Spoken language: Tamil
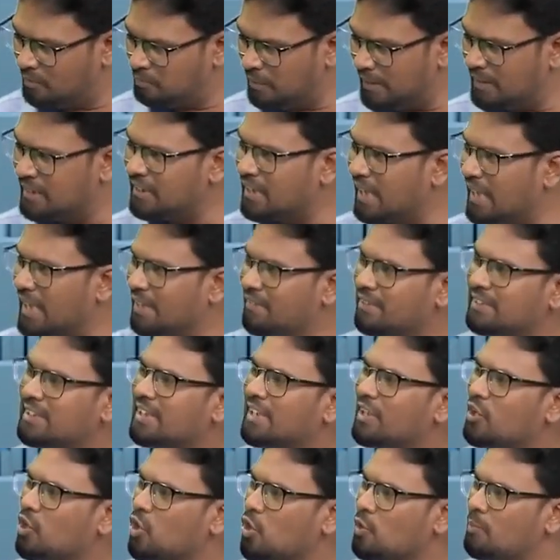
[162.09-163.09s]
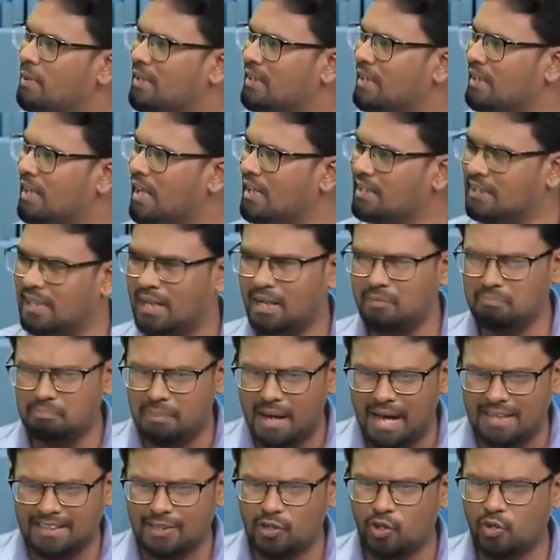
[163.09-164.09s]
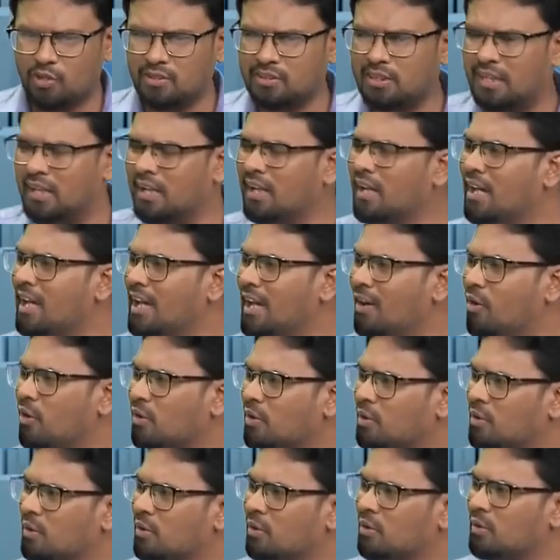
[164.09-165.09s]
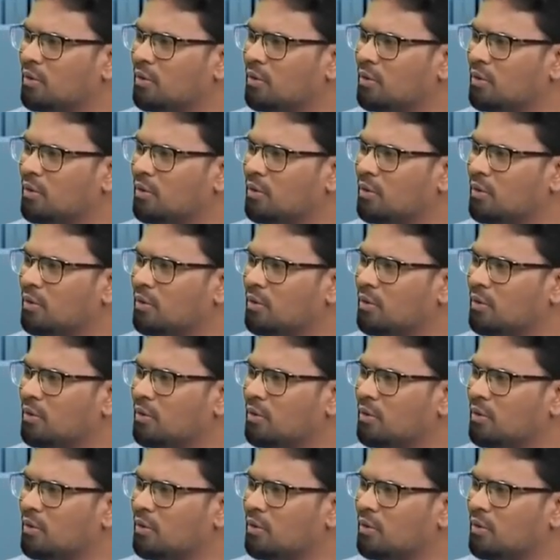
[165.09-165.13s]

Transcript: பெட்டிக்கடை வைத்திருக்கிற ஒரு மனிதராக இருக்கலாம் பாதையோரத்திலே ஒரு